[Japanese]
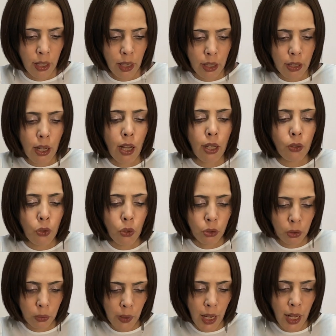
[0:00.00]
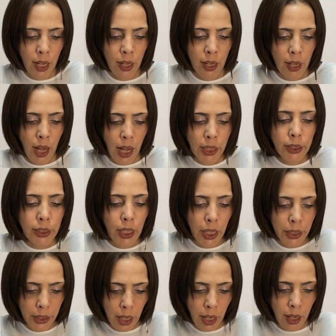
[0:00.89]
韓国は
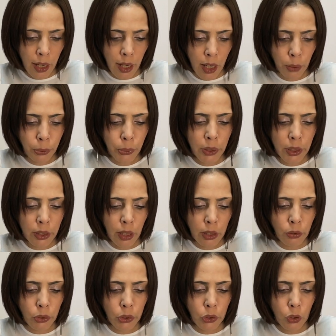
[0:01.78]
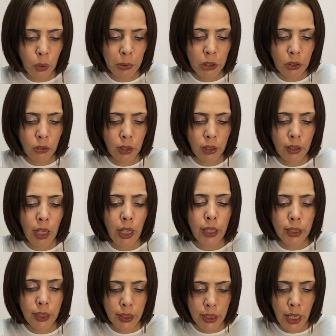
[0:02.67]
アジアやアフリカの人々に
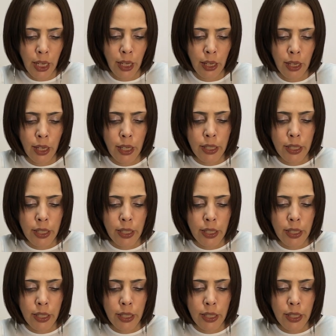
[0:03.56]
対して